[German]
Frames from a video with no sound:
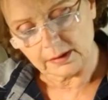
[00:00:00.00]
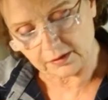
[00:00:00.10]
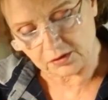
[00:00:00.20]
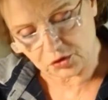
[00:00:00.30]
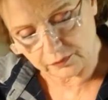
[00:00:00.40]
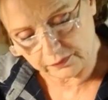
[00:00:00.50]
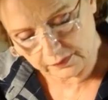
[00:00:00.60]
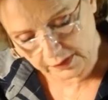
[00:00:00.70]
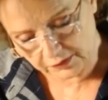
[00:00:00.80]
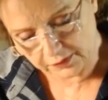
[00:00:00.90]
Das,
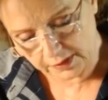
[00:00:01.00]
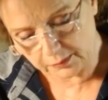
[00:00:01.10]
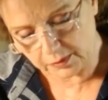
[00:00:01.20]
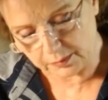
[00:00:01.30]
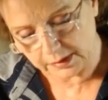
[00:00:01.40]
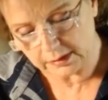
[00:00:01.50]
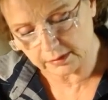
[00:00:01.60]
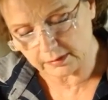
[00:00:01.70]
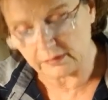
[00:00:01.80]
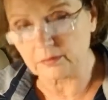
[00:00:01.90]
das fremde
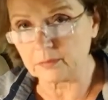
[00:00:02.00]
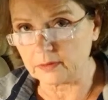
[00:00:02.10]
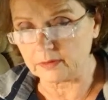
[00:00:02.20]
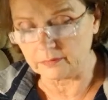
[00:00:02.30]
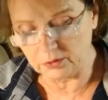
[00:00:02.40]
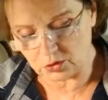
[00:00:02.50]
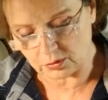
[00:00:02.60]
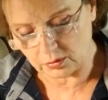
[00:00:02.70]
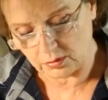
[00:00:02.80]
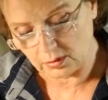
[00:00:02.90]
Mädchen ist mir
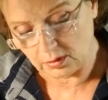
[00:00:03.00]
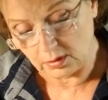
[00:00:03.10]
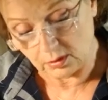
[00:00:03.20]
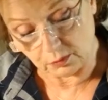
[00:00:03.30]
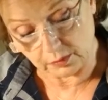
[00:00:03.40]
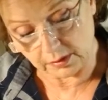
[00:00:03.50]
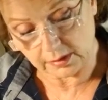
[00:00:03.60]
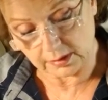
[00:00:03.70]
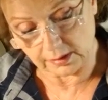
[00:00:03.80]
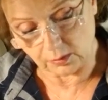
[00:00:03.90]
entwischt und
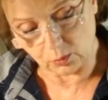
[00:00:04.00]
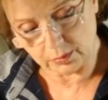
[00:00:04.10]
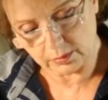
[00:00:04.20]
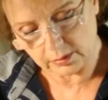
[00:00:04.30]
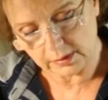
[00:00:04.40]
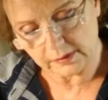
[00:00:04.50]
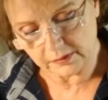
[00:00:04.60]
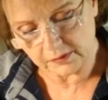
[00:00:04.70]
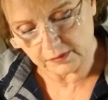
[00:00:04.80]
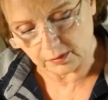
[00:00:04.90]
ich glaube, es
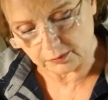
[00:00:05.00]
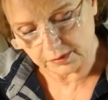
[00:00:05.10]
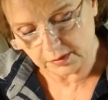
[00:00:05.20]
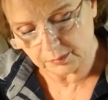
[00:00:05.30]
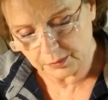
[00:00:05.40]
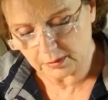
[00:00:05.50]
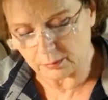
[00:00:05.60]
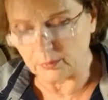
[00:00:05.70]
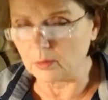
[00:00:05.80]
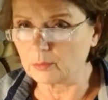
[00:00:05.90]
ist auf den
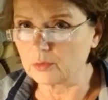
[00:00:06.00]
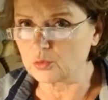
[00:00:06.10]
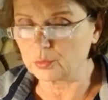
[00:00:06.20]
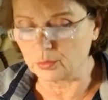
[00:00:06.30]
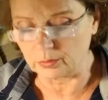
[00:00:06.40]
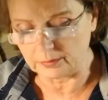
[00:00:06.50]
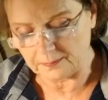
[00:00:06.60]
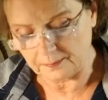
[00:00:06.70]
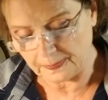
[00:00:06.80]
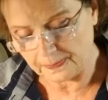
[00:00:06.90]
Birnbaum gesprungen.
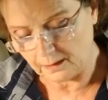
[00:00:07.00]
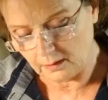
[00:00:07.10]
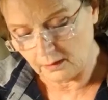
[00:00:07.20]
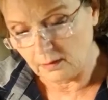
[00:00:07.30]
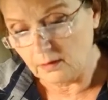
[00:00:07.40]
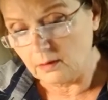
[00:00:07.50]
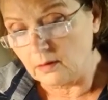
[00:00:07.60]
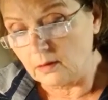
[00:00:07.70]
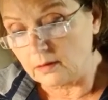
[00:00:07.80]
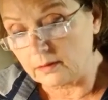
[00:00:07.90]

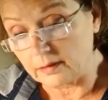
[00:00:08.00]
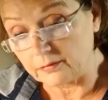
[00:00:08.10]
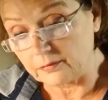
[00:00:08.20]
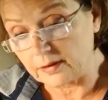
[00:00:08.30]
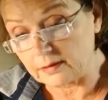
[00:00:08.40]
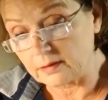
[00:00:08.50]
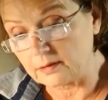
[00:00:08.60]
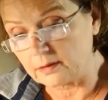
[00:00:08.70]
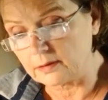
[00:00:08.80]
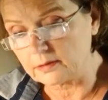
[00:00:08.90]
Der Vater
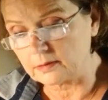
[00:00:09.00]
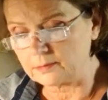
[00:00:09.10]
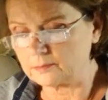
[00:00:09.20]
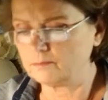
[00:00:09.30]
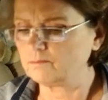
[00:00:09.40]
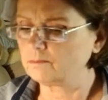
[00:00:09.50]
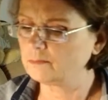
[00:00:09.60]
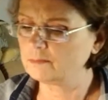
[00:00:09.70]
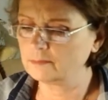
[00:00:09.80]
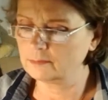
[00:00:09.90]
dachte,
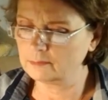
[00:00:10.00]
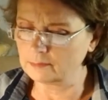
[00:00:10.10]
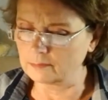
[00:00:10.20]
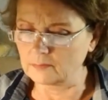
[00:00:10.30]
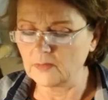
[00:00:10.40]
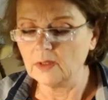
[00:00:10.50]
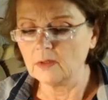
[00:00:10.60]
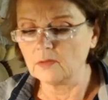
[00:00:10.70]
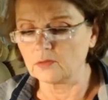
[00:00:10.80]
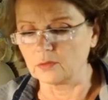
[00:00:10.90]
hm,
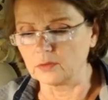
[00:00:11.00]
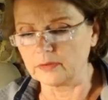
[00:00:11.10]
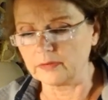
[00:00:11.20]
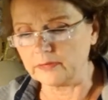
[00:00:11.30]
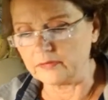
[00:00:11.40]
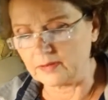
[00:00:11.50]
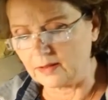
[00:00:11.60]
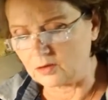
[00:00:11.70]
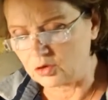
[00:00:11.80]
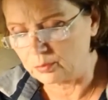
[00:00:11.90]
sollte es
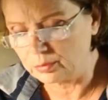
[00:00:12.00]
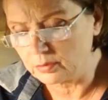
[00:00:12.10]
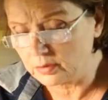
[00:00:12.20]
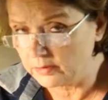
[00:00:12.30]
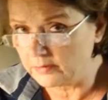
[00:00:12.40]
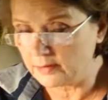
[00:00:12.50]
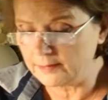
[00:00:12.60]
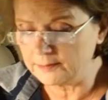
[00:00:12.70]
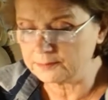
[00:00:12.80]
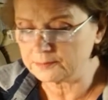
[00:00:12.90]
Aschenputtel
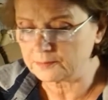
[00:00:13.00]
sein?